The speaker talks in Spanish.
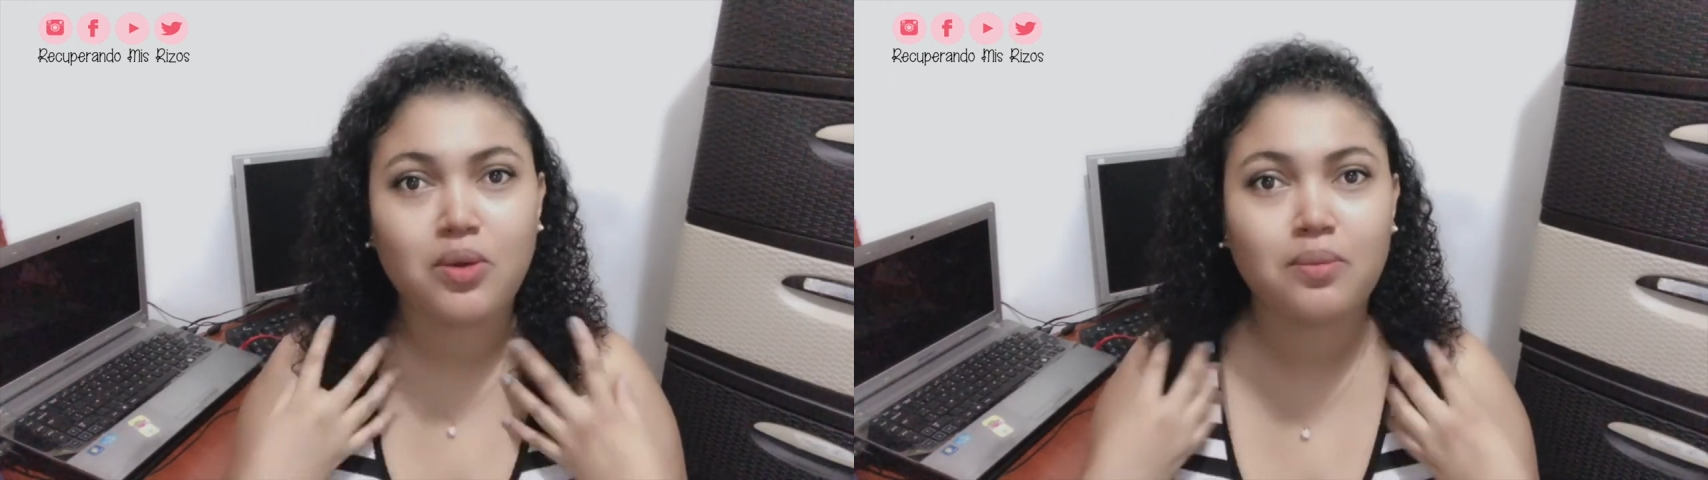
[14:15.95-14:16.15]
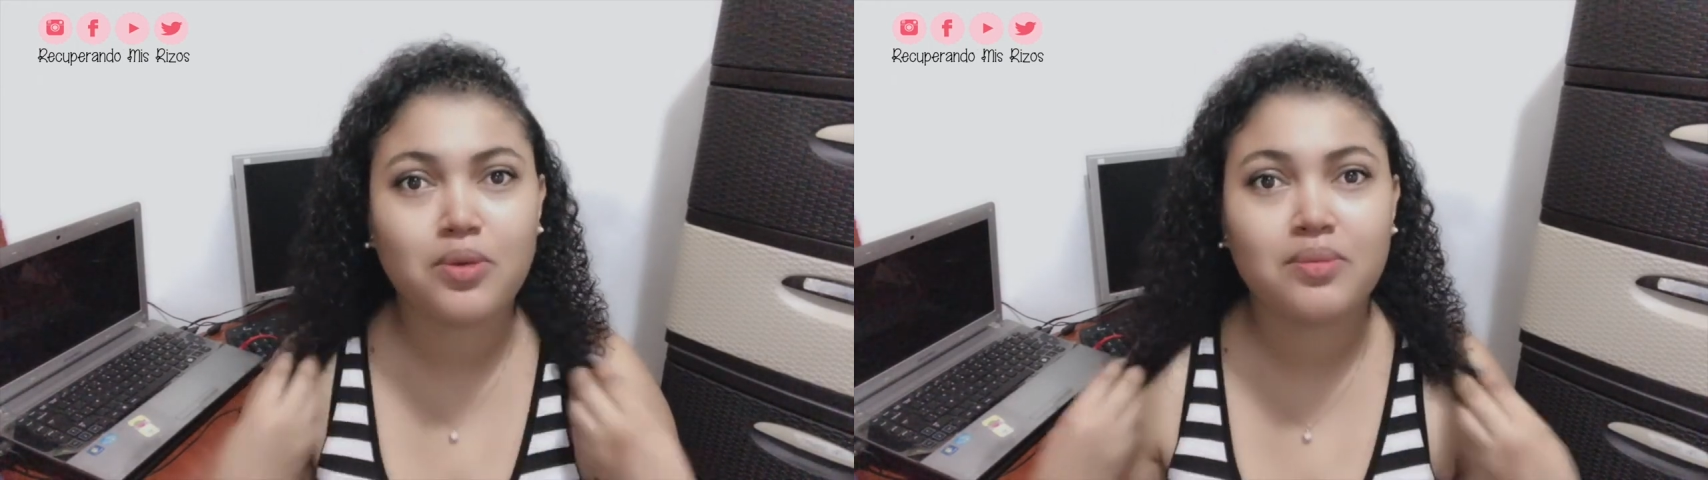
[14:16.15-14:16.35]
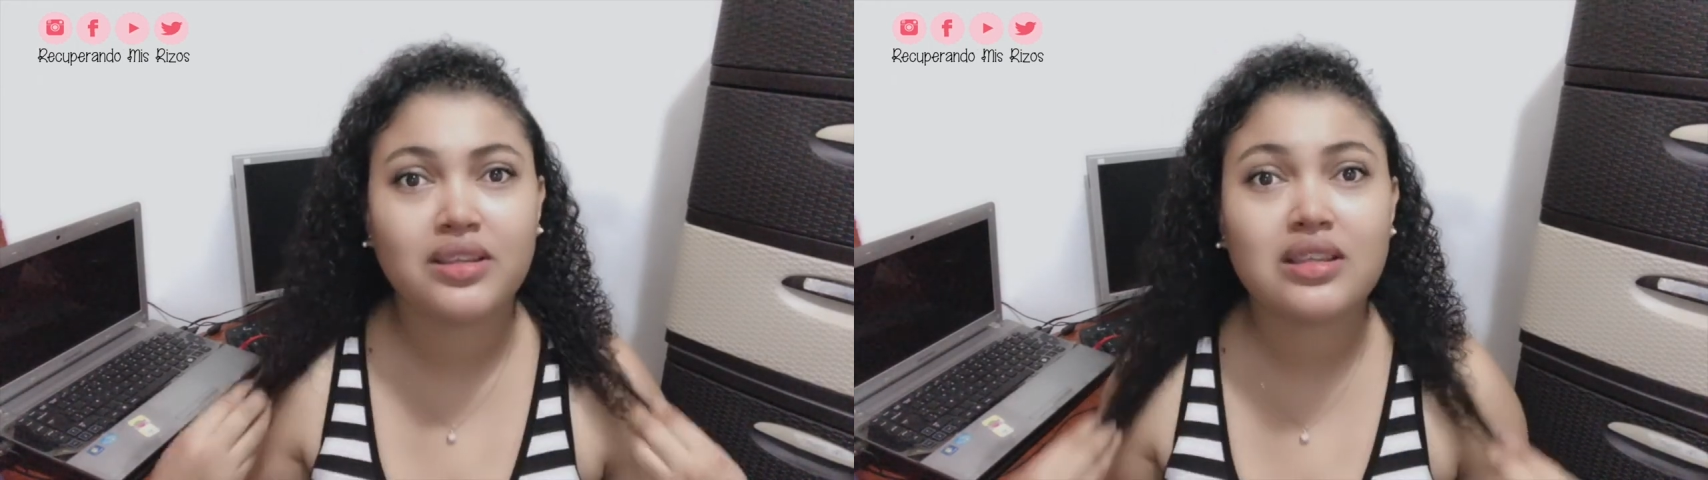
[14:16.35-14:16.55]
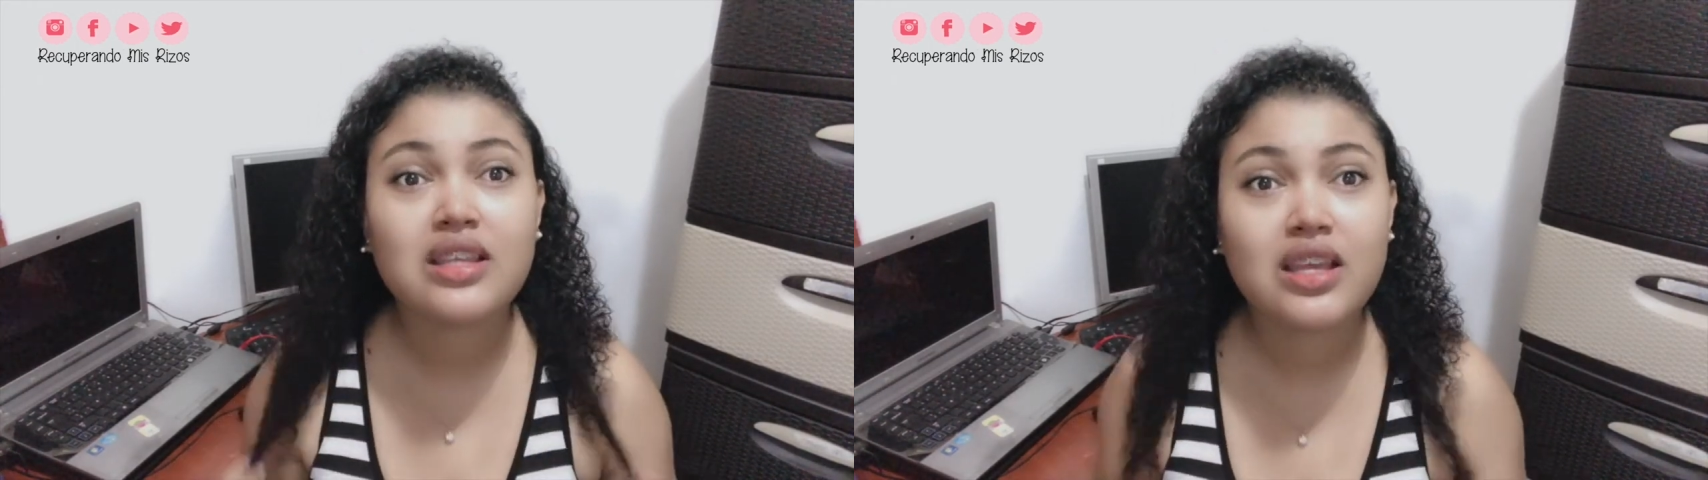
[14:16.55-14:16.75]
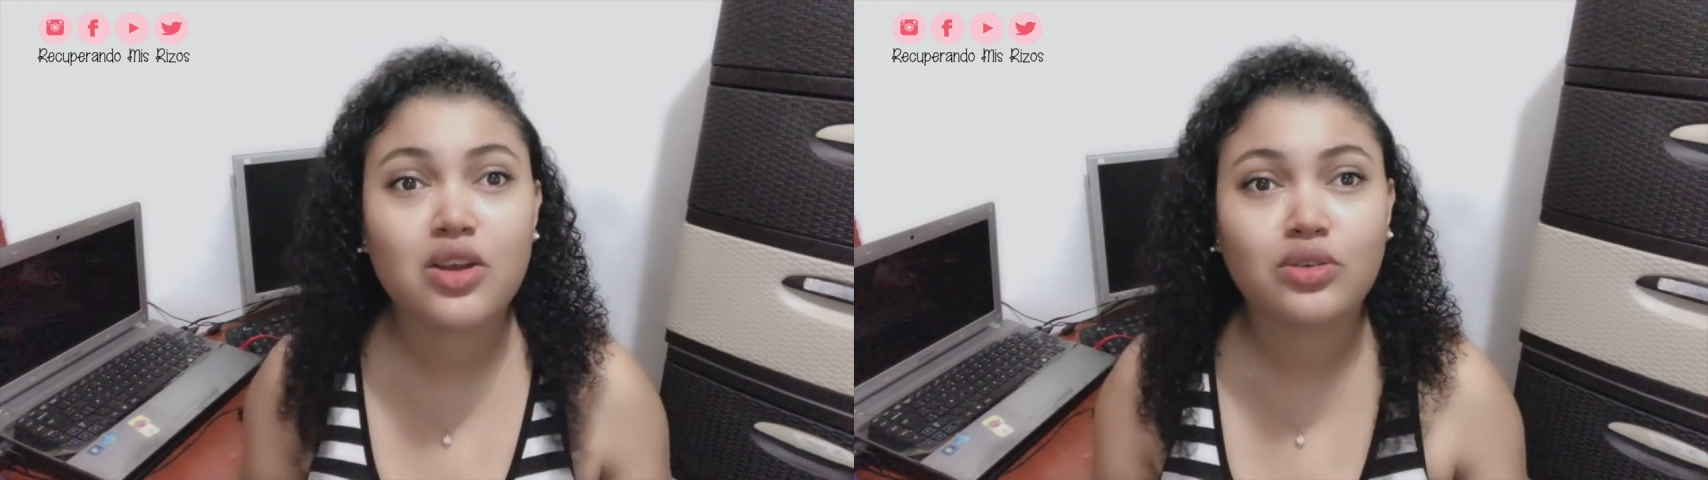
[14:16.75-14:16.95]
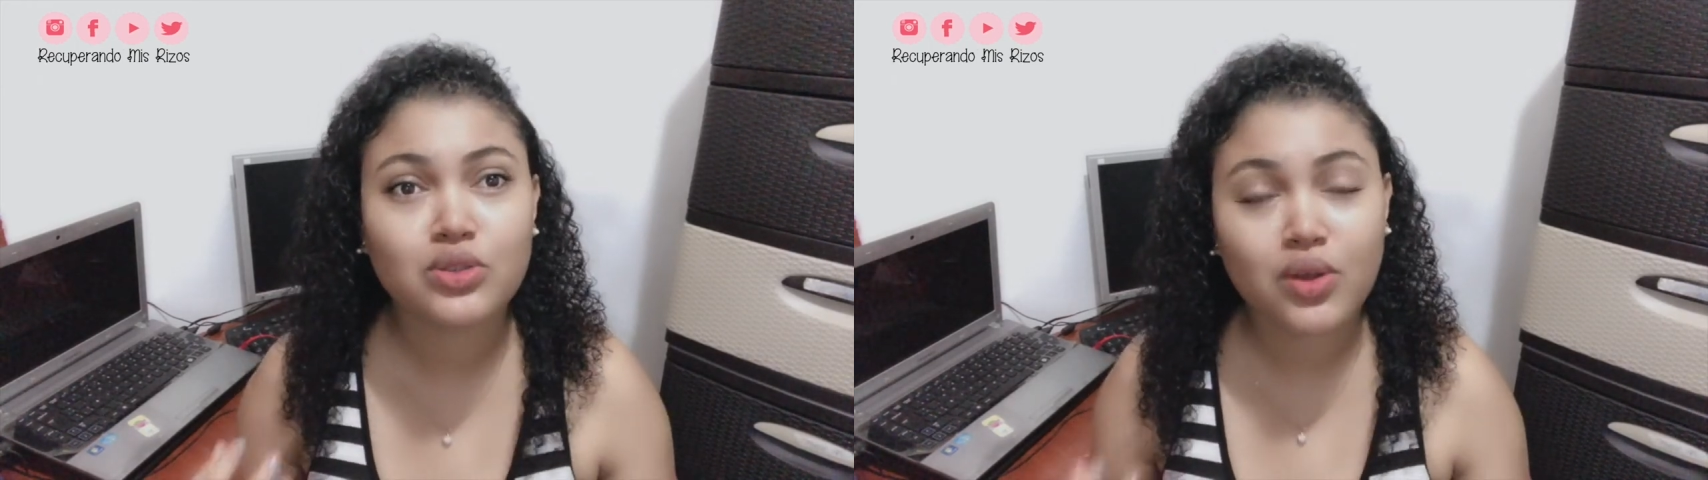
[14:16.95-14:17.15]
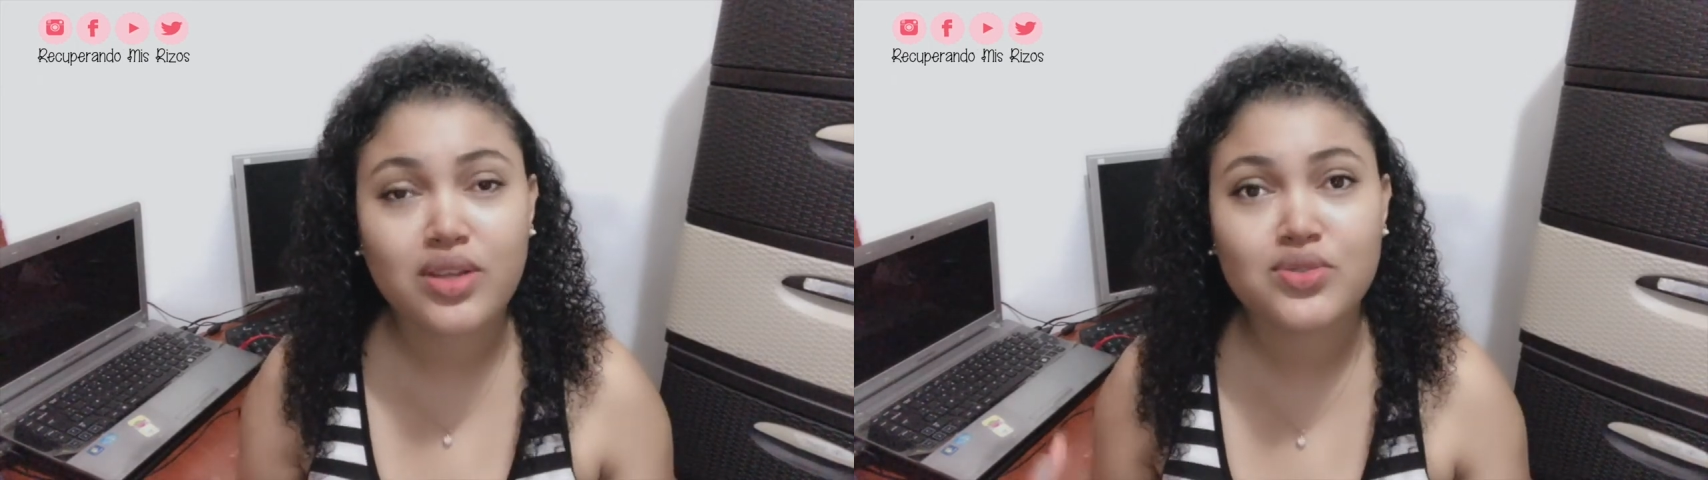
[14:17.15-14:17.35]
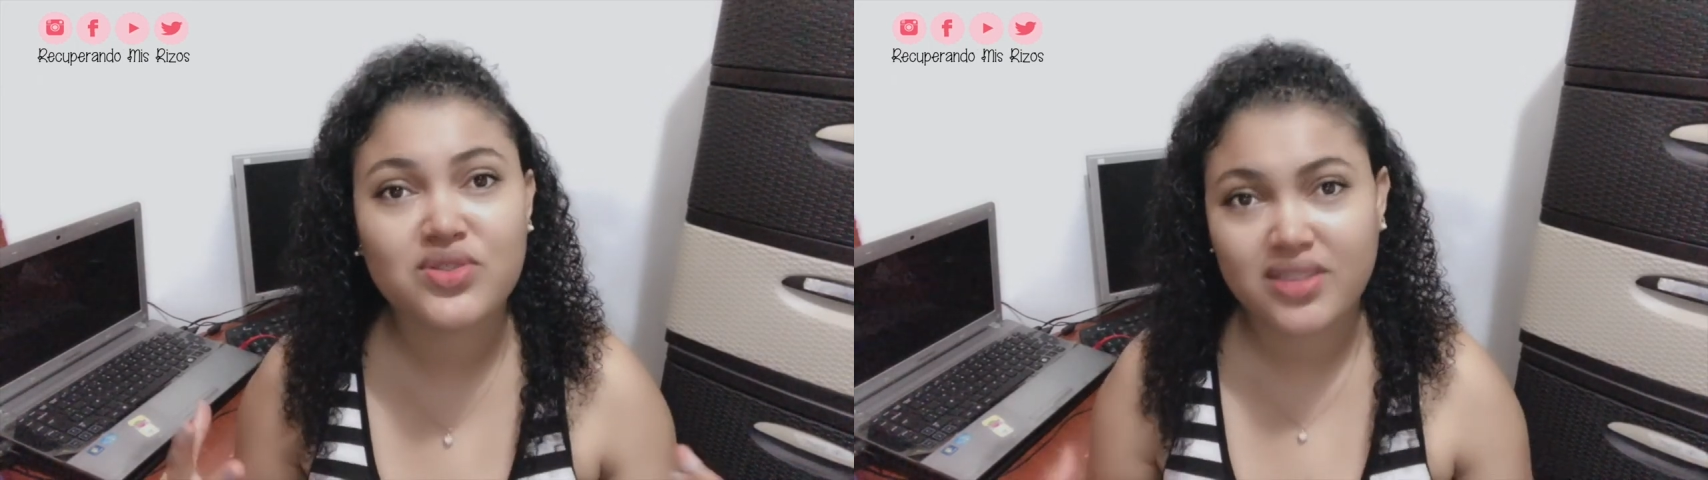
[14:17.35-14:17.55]
comprometí con
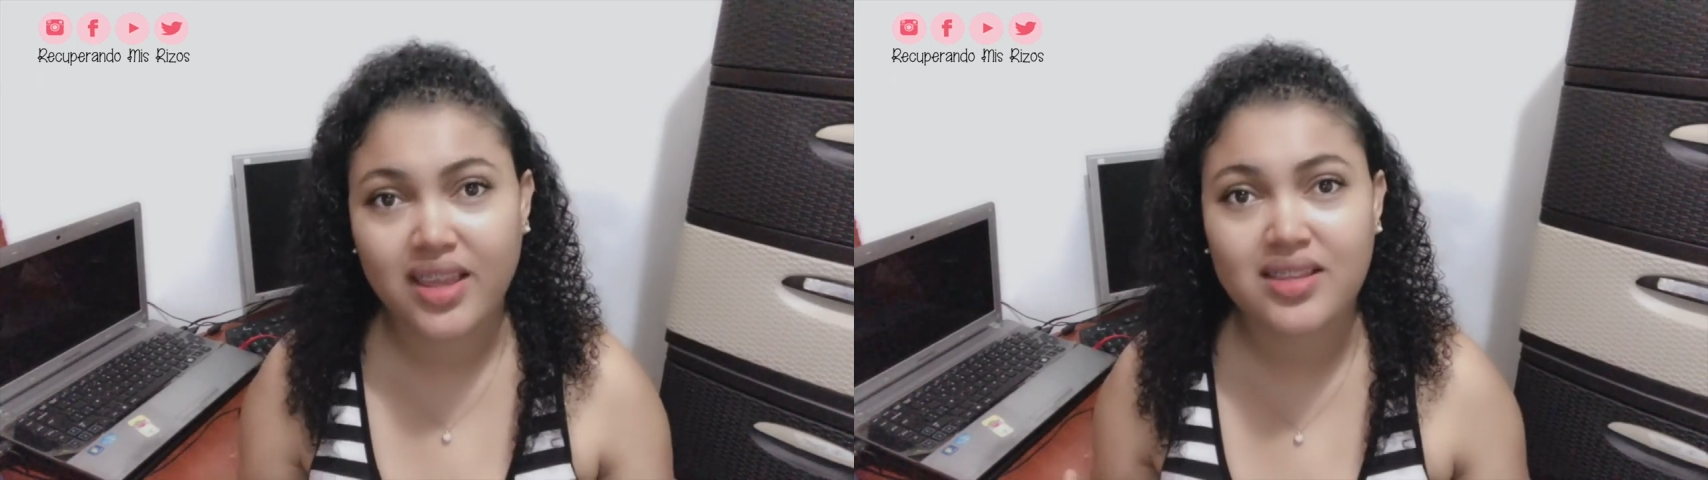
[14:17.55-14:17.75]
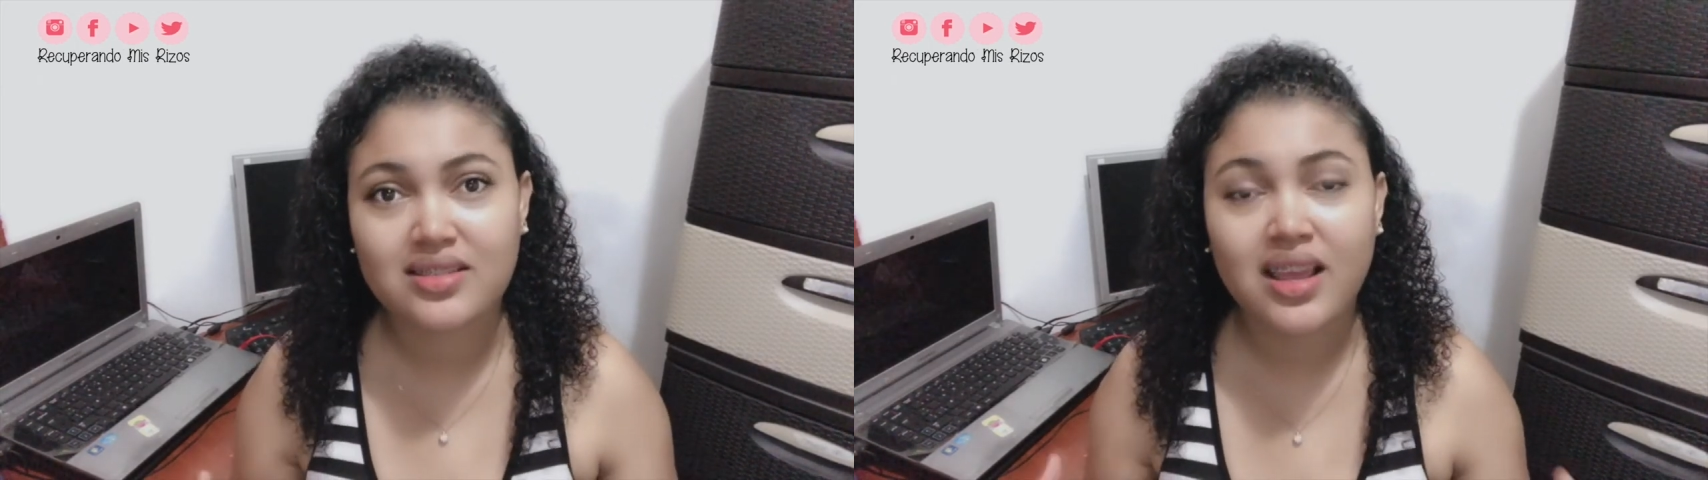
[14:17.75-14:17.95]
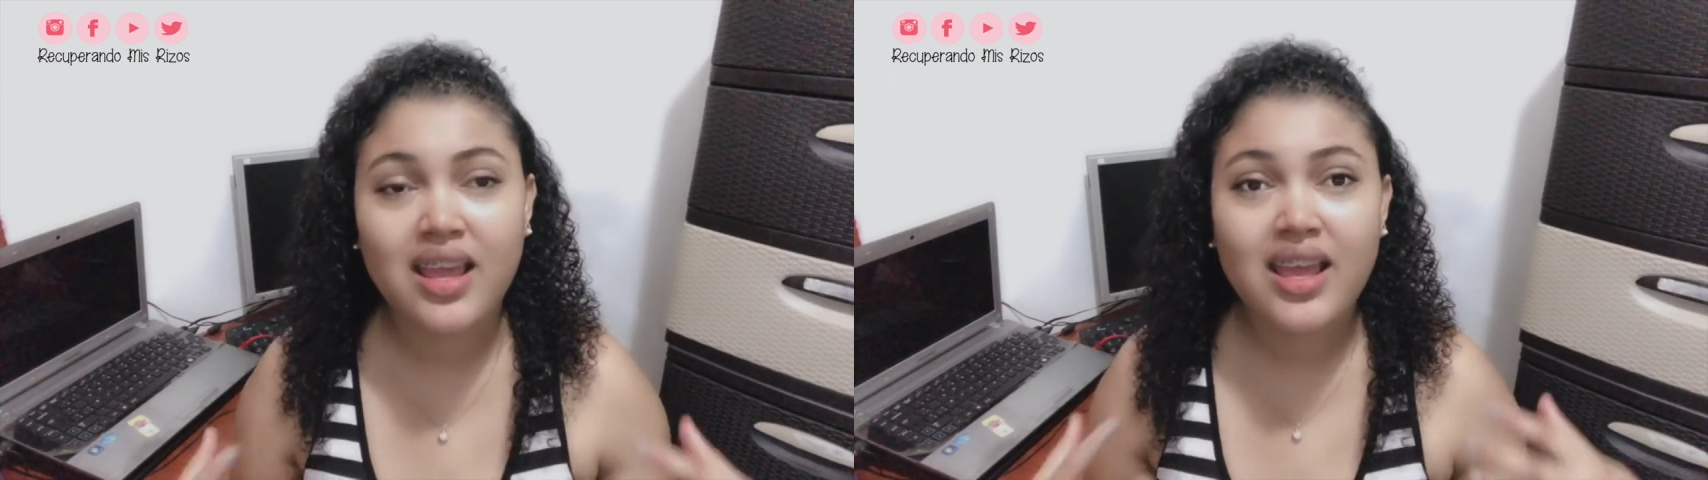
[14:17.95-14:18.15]
todas ustedes